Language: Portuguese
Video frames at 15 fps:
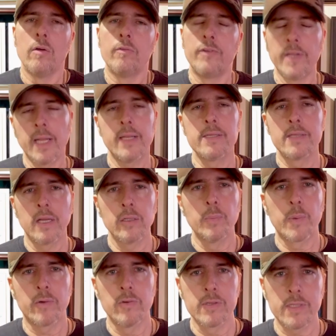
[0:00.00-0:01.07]
Finalizando
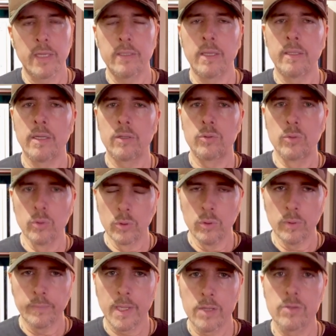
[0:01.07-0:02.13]
para você entender
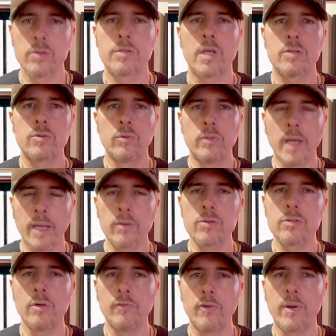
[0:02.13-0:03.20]
tudo, se os resultados
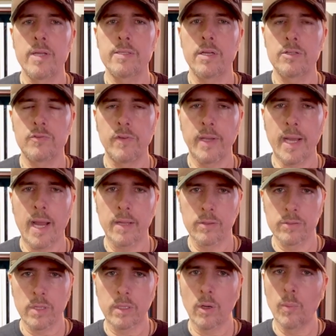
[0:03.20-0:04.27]
não forem
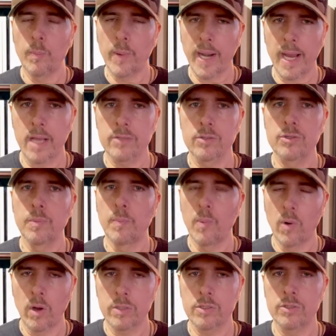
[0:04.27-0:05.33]
certificados até o prazo de
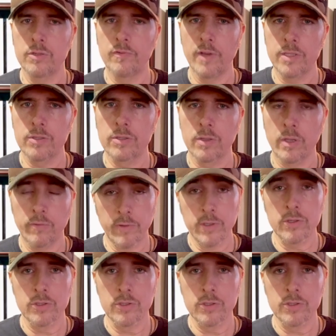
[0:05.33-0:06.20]
posse de 20, em 20 de